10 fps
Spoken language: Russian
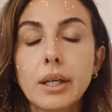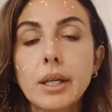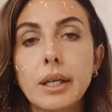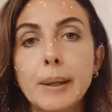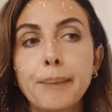
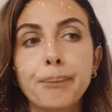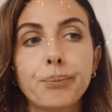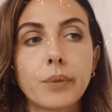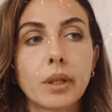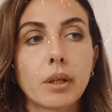И
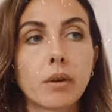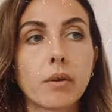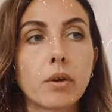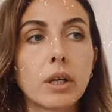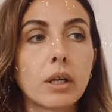
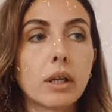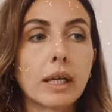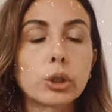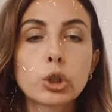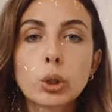
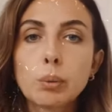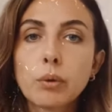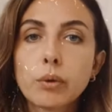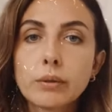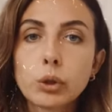Хочу,
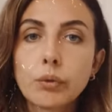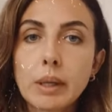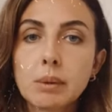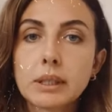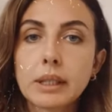чтобы вы все
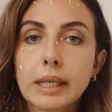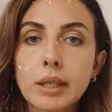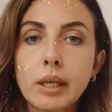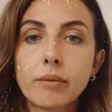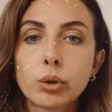время
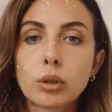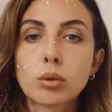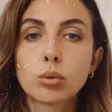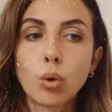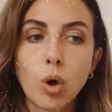сохраняли вот
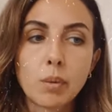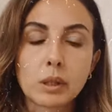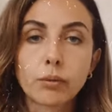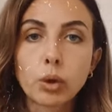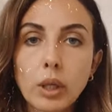этот
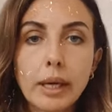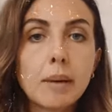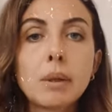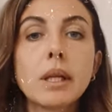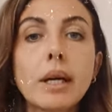образ, вот
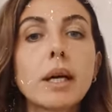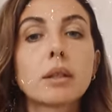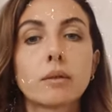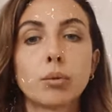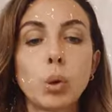именно
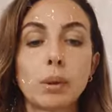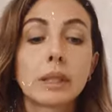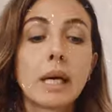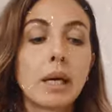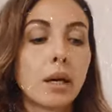этот
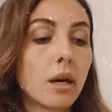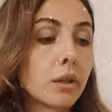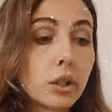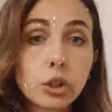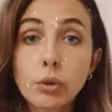образ.
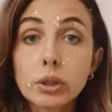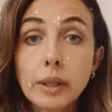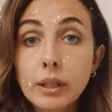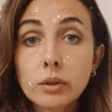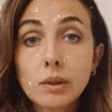Ничего
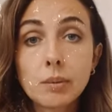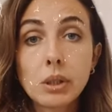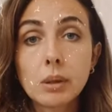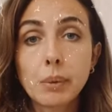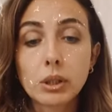страшного для
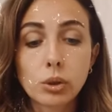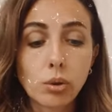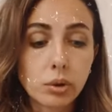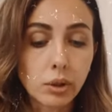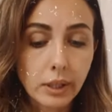меня не
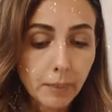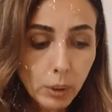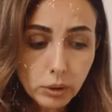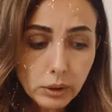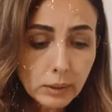происходит. Я
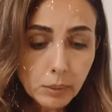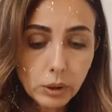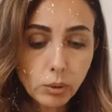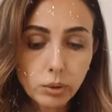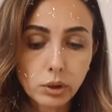просто
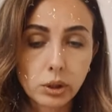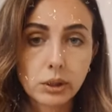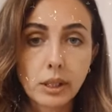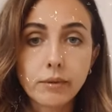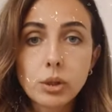смотрю
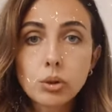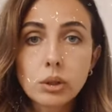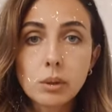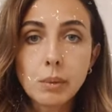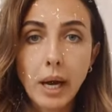сейчас, я вижу
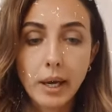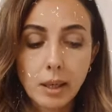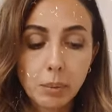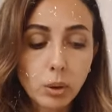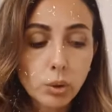себя,
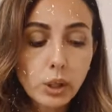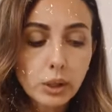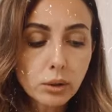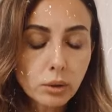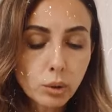я
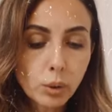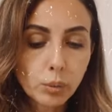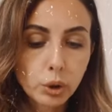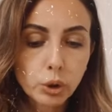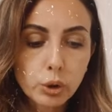погружаюсь
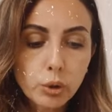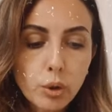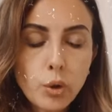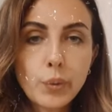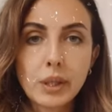глубже.
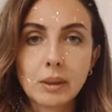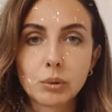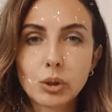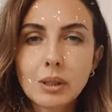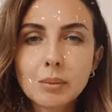Что у меня
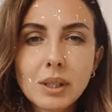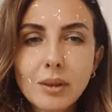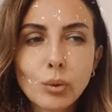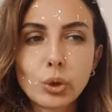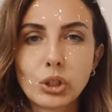там, что там за
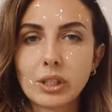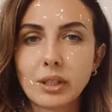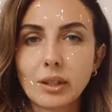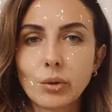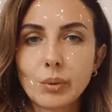ракушечки
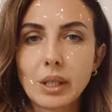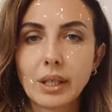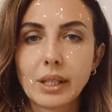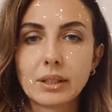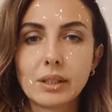такие у меня
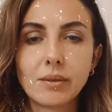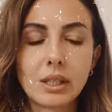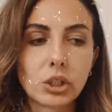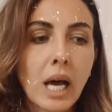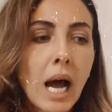
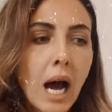красивые лежат?